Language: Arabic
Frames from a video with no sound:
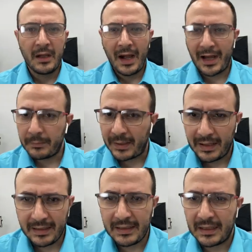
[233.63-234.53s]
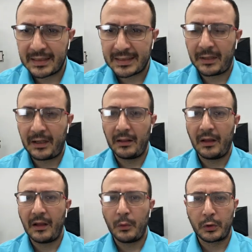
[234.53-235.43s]
حرب اهليه لا سمح
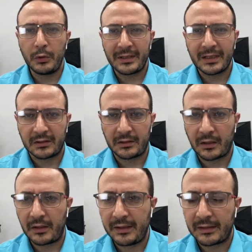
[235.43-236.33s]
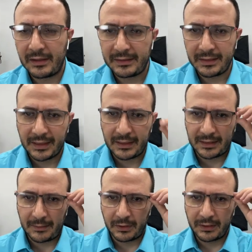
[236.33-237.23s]
الله وكل تلك التقارير التي كانت
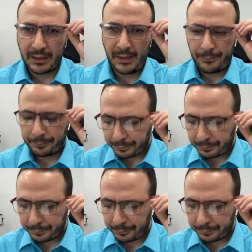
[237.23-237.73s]
عم تطلع